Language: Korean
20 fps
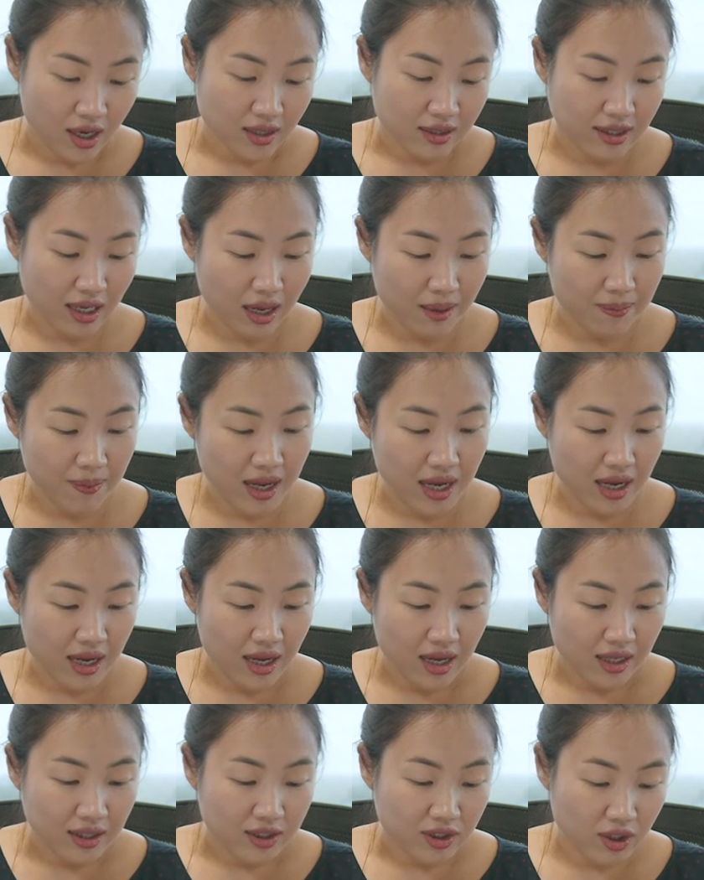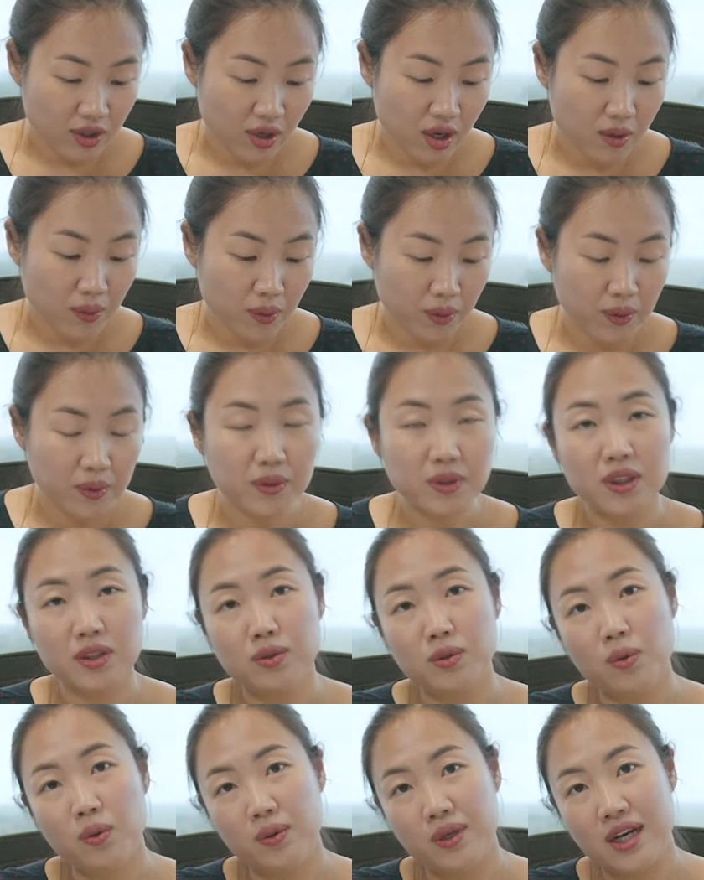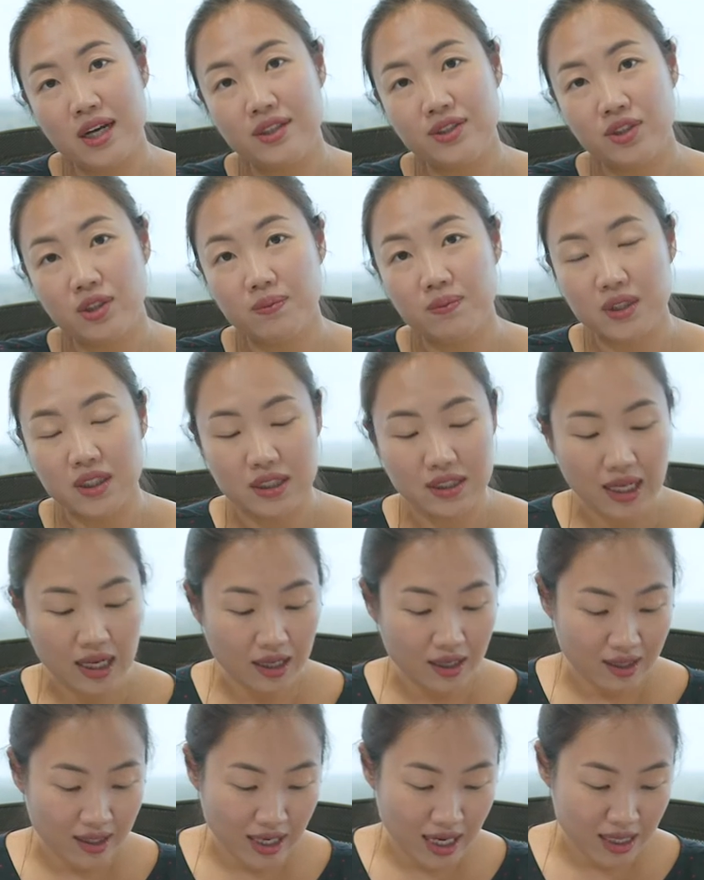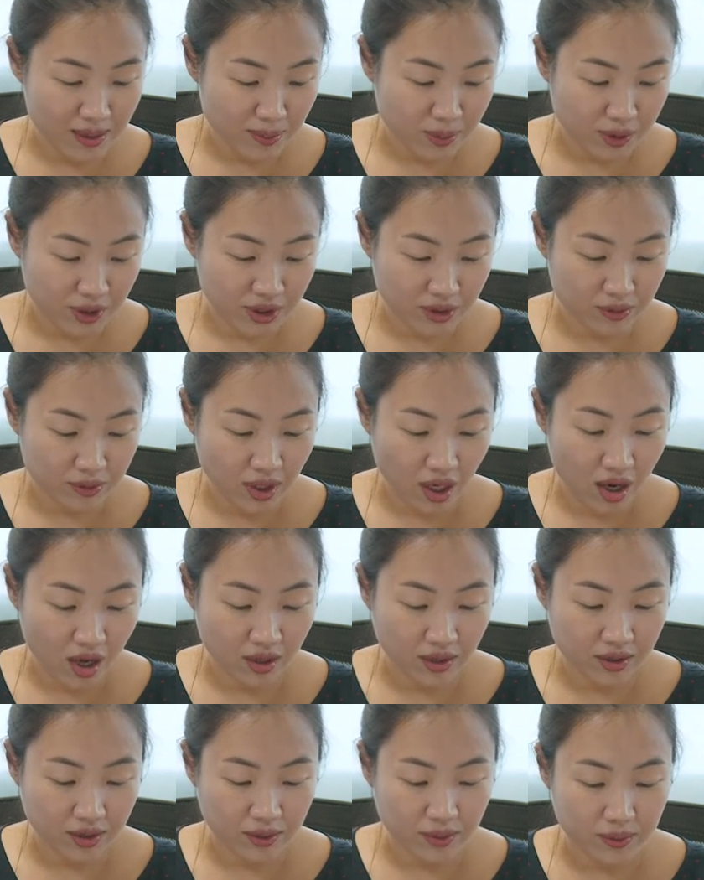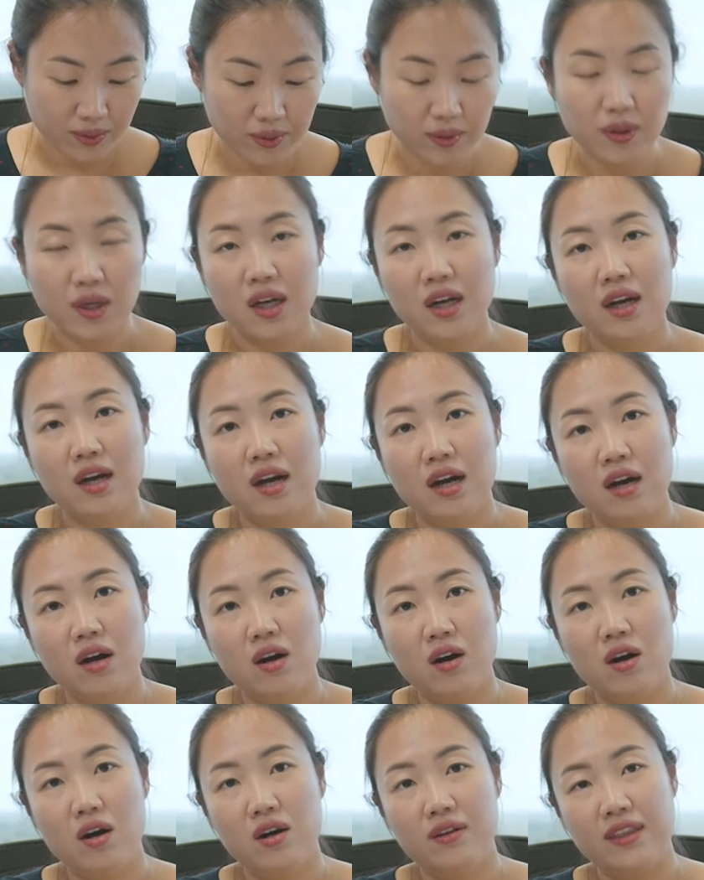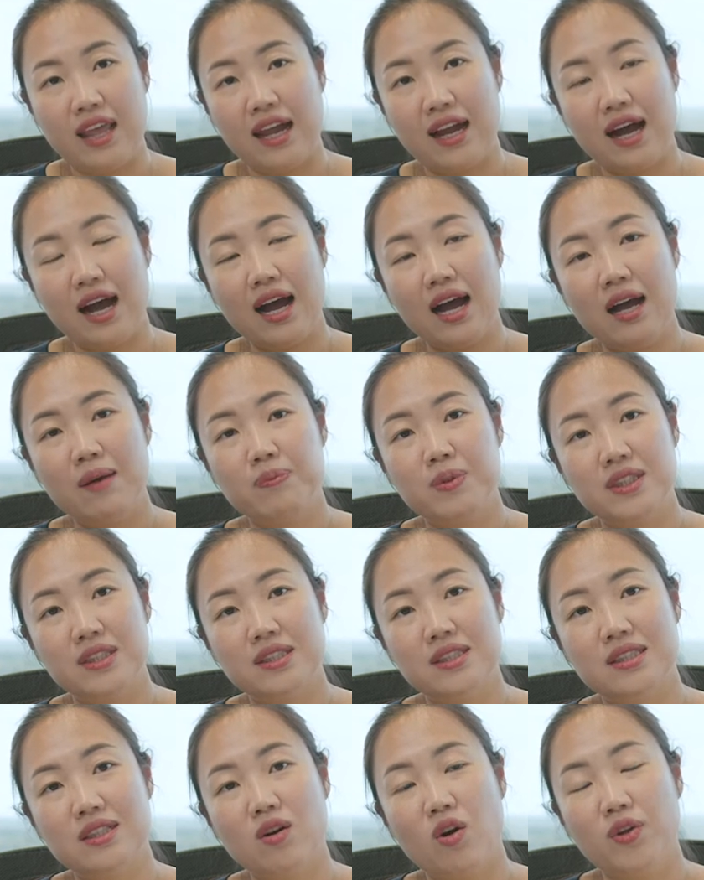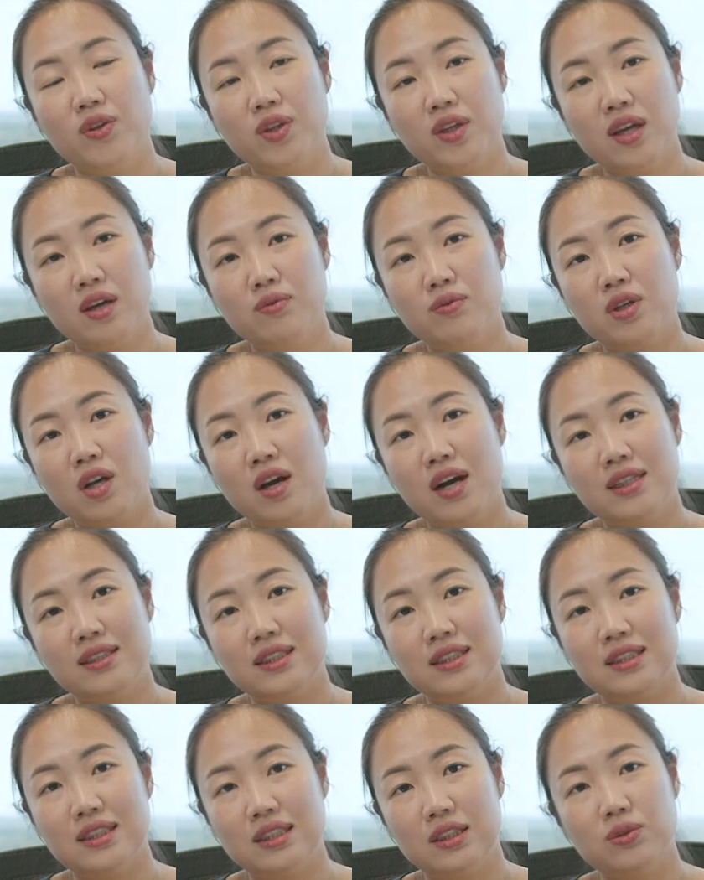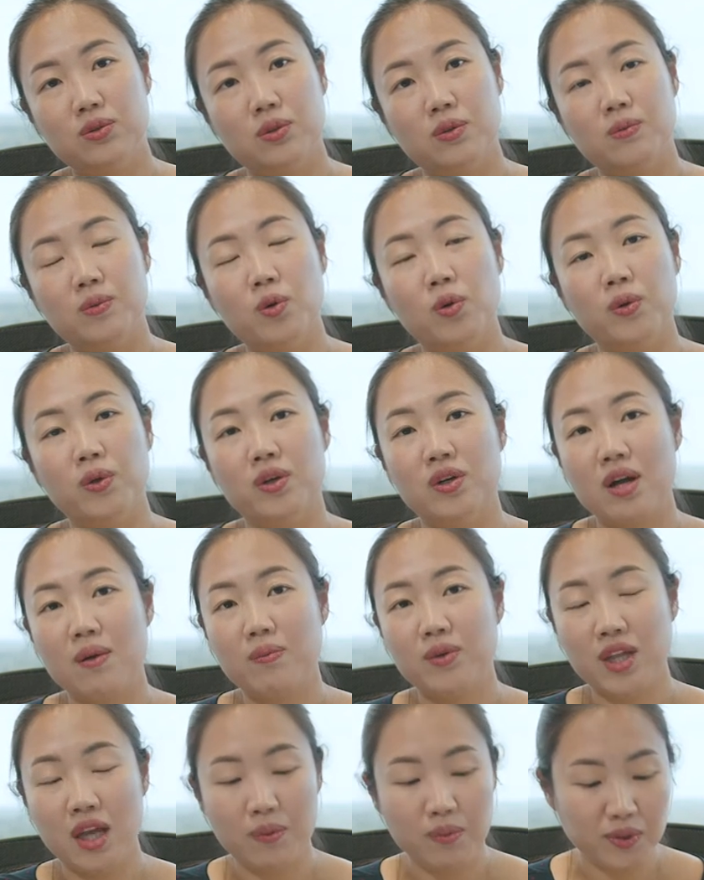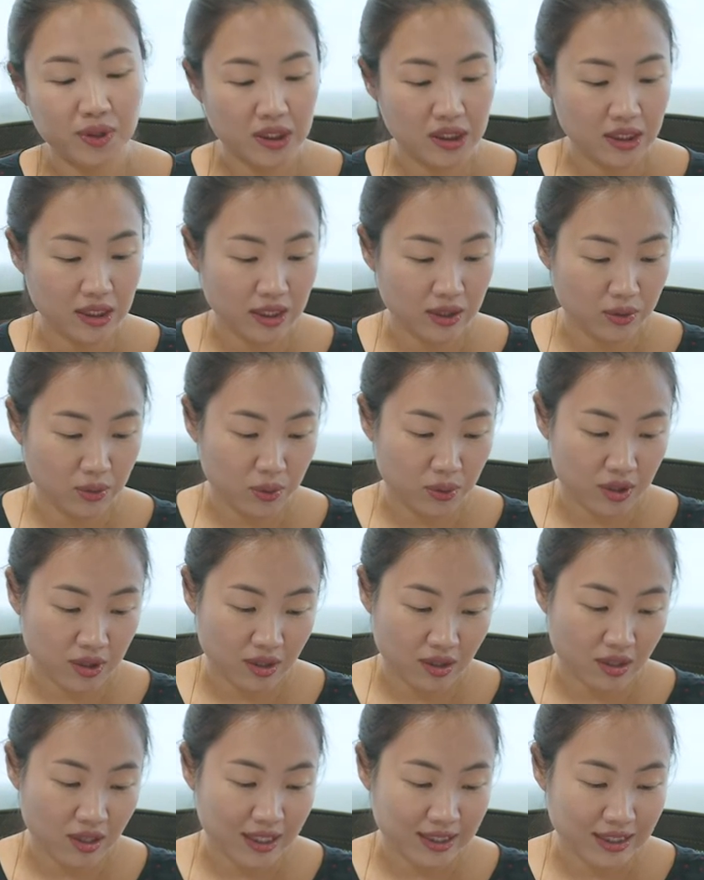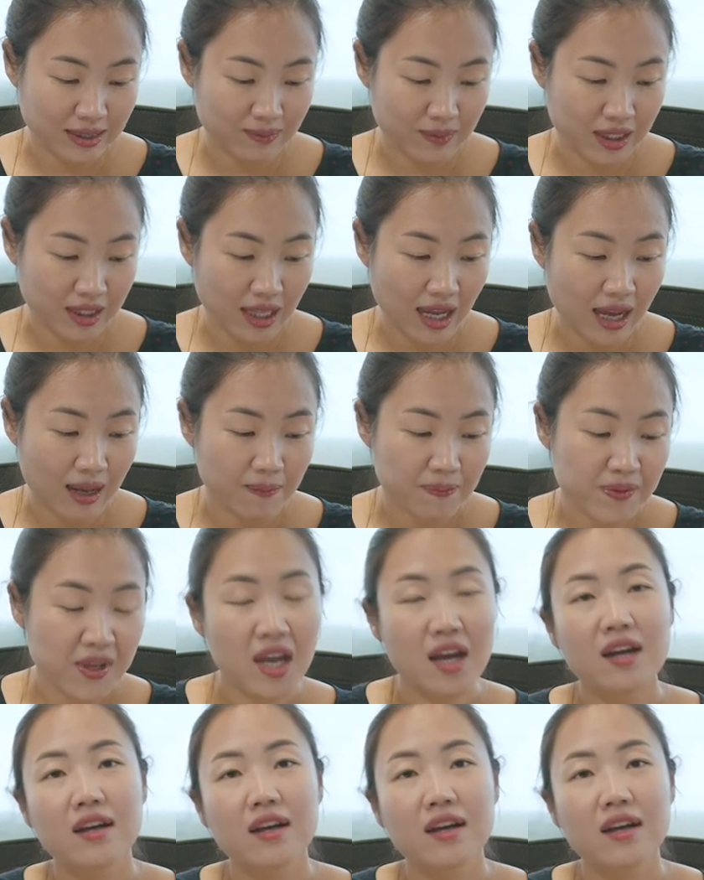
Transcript: 그 다음에 직원 고용 시 좀 고려할 점들 생각을 해보시고요. 그리고 어, 내가 비즈니스를 어떻게 운영하실지 조금 고려를 한번 해보시는 게 좋으실 것 같습니다.